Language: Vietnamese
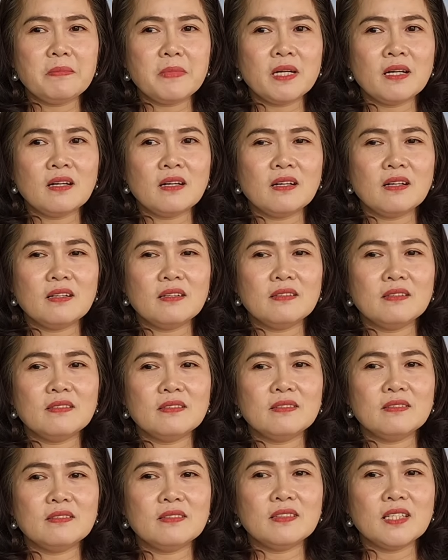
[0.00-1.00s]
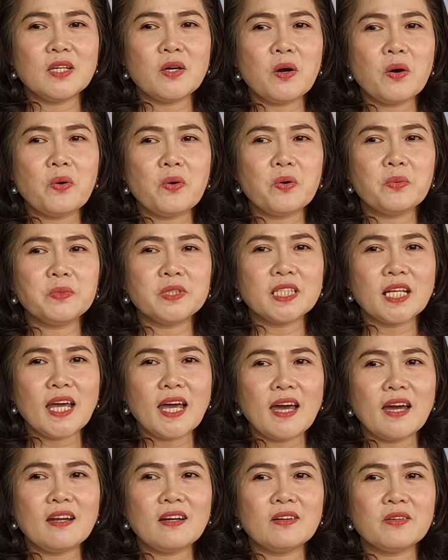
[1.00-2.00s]
mà mình ly hôn ông
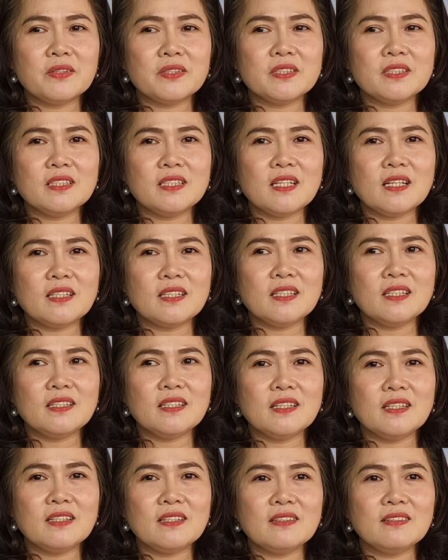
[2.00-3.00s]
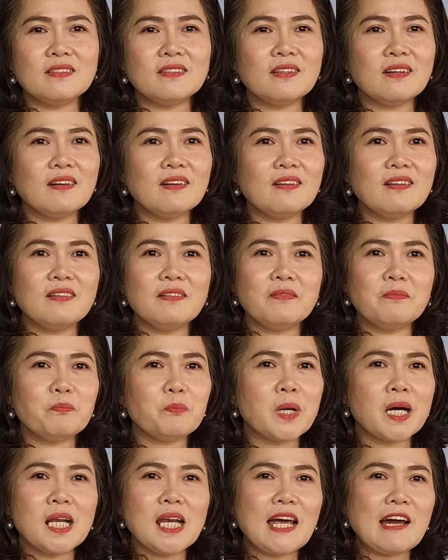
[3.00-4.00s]
xã rồi tới giờ thì chị chưa có
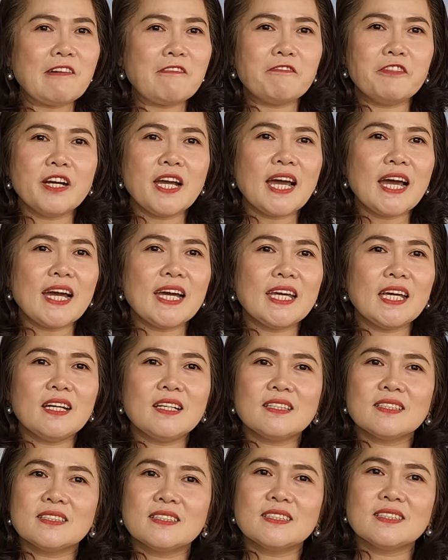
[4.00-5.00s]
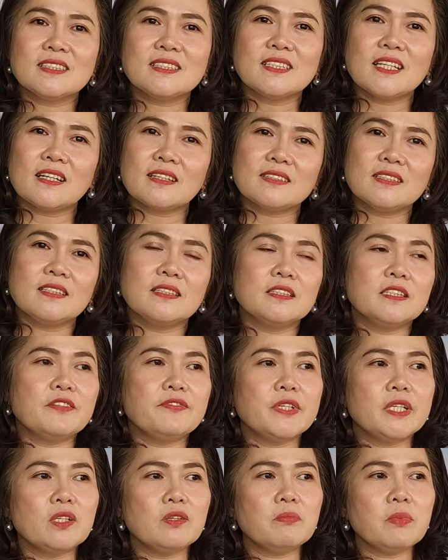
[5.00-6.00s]
mở lòng với ai hết ừ. thật sự tại
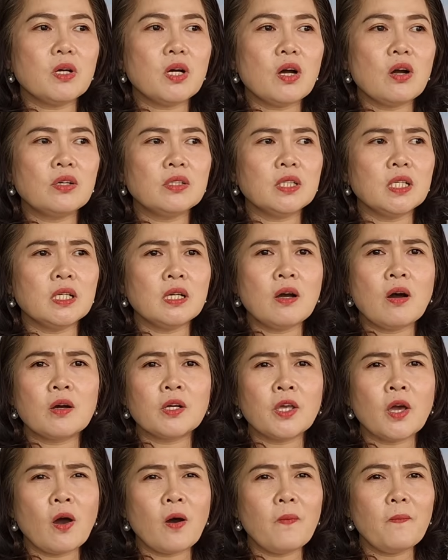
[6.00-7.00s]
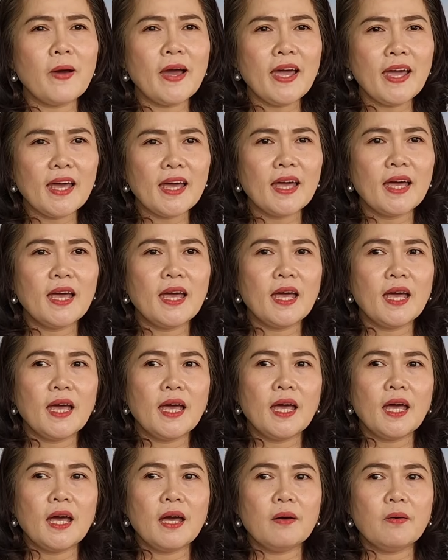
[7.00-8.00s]
vì lúc đó con chị còn nhỏ quá yeah.
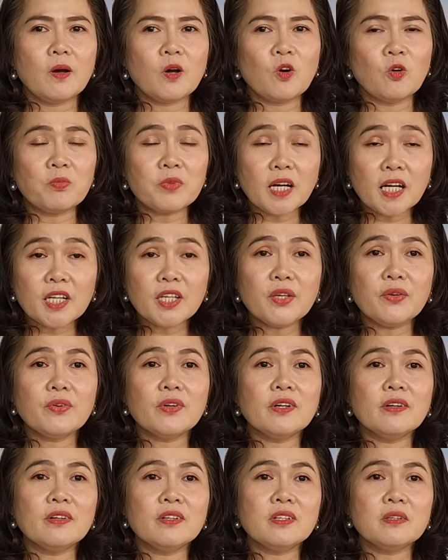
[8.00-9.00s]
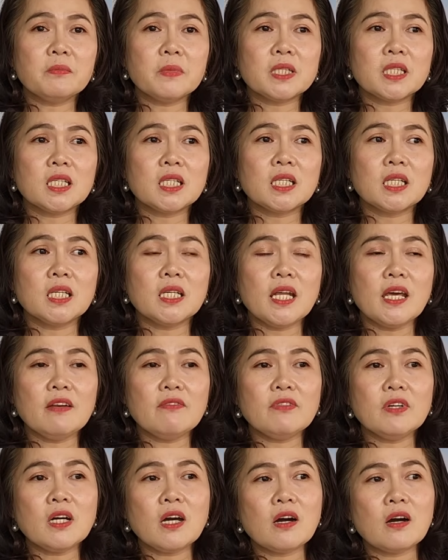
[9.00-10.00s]
Dạ. Ờ, cũng rất nhiều người nhưng mà chị nghĩ
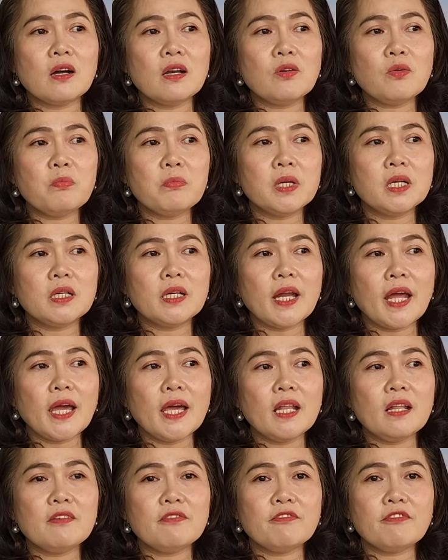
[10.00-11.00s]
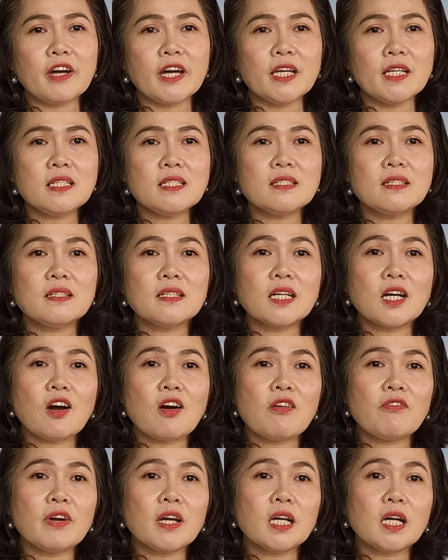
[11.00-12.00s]
đến với họ lúc mình trẻ là mình phải sinh
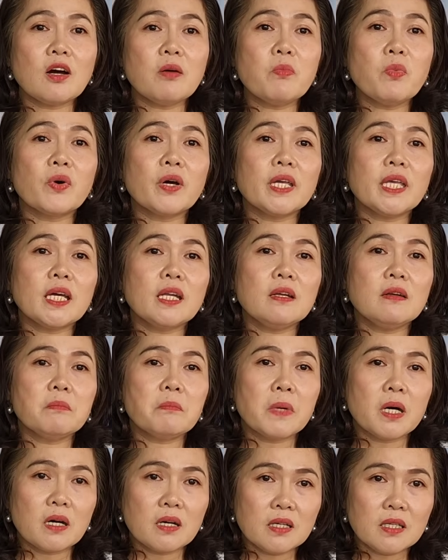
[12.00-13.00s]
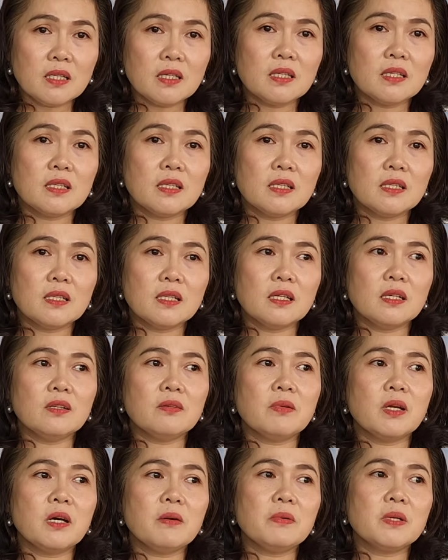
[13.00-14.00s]
con phải có một cái gia đình mới ừ. thì
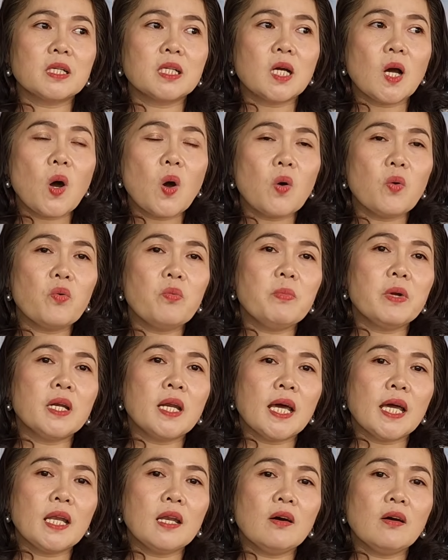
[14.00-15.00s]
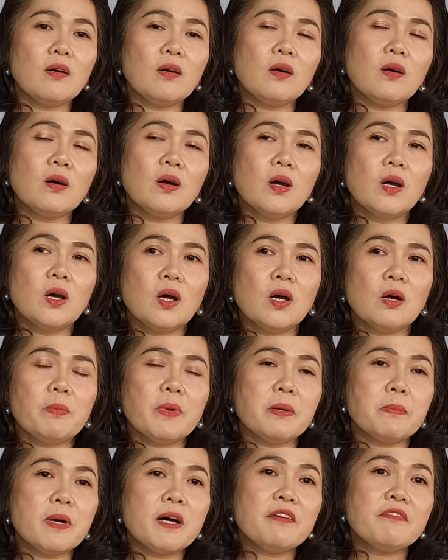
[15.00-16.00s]
lúc đó mình con của mình nay nó
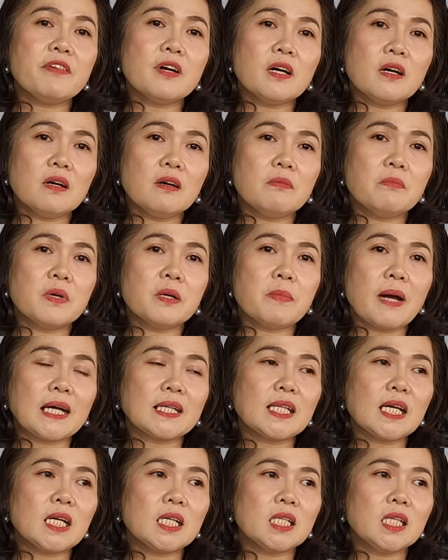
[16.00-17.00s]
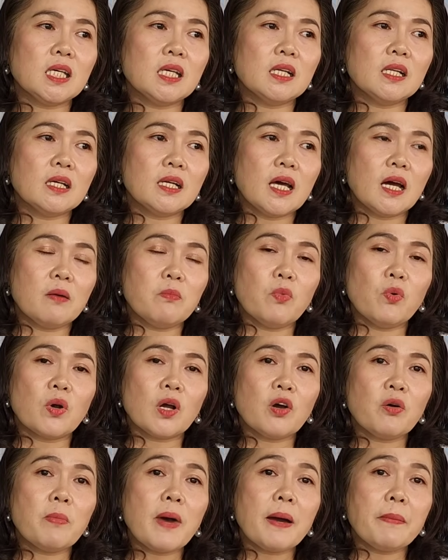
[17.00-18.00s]
bị bơ vơ mà bản thân chị là đã một
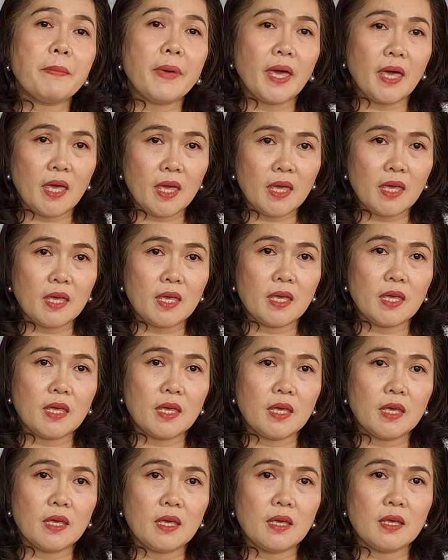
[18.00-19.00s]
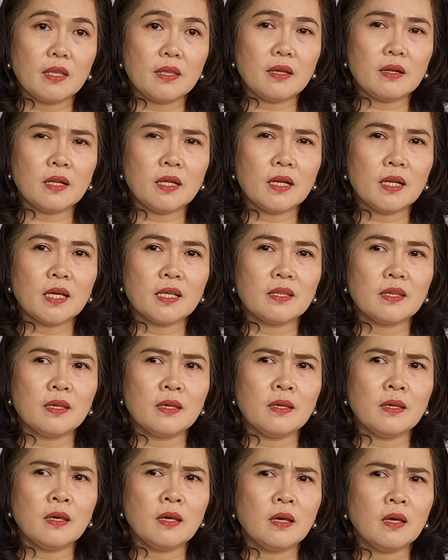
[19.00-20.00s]
câu ba mẹ yeah. Dạ. cho nên là
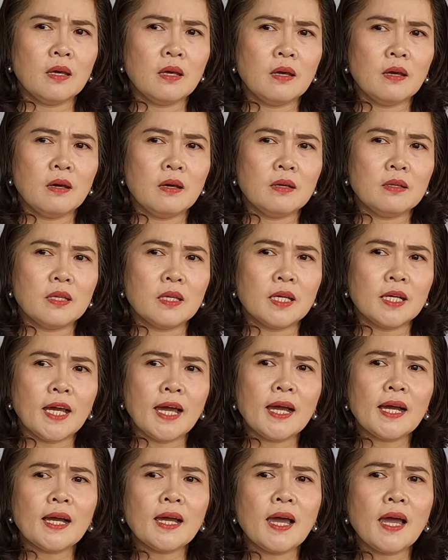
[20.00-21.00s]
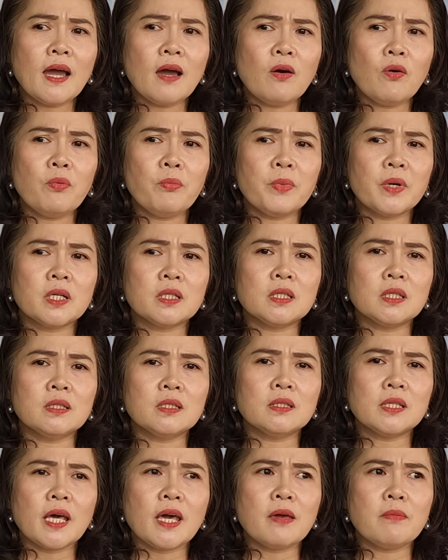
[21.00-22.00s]
chị chị khát khao mà chị
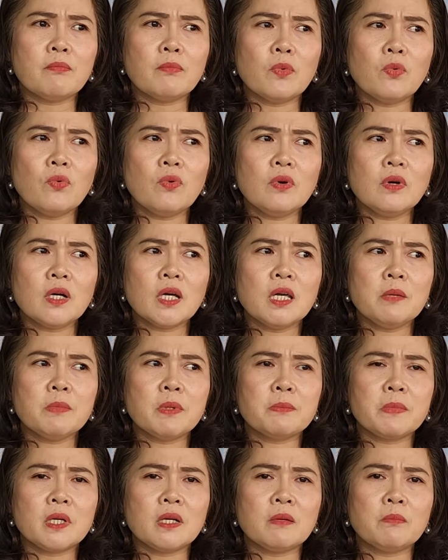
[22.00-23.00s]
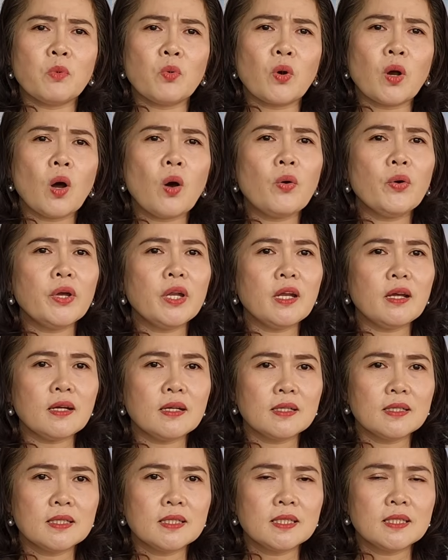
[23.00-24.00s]
thèm muốn khi mà mình mù côi đó
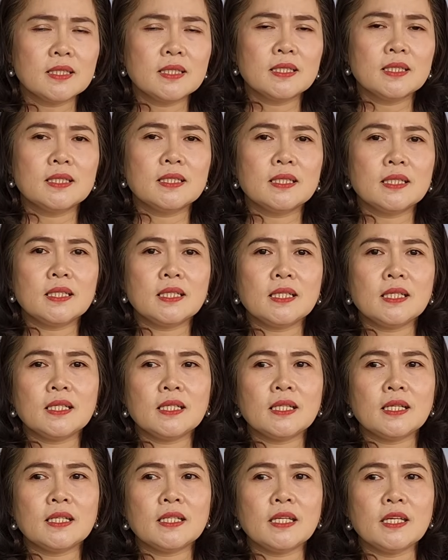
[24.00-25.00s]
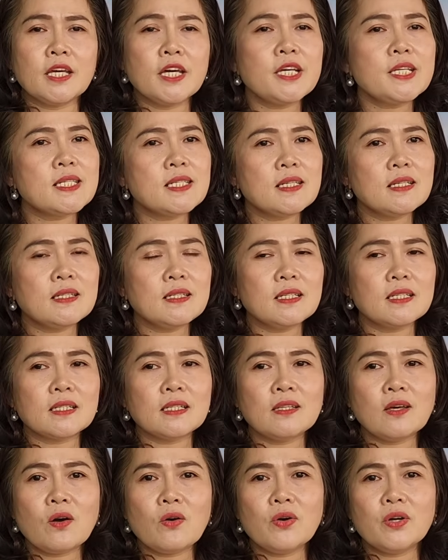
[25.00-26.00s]
nên là chị hy sinh vậy
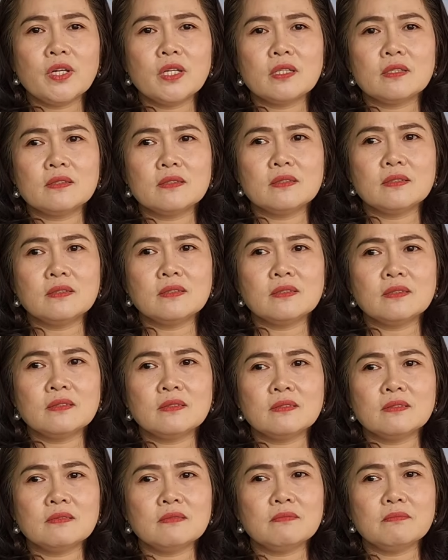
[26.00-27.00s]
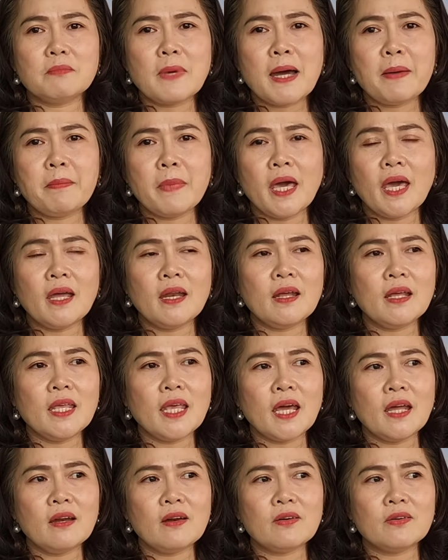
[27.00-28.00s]
cái thôi ừ, ba mẹ đã
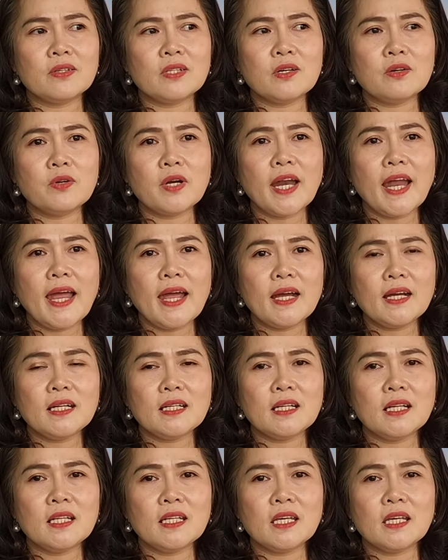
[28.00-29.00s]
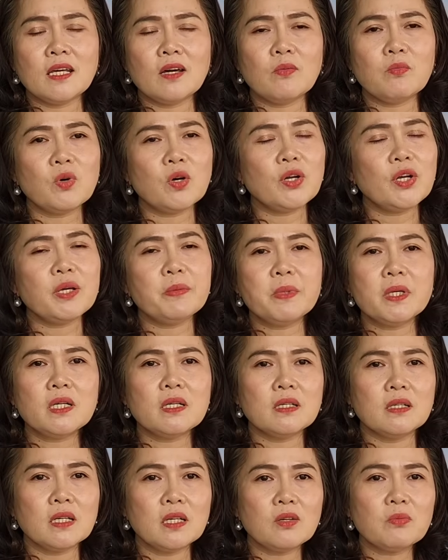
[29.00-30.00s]
giải rồi thôi ráng nên chị không có đi bước
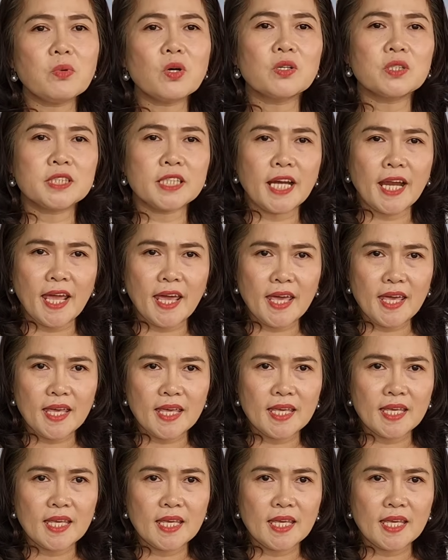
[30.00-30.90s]
nữa lúc còn trẻ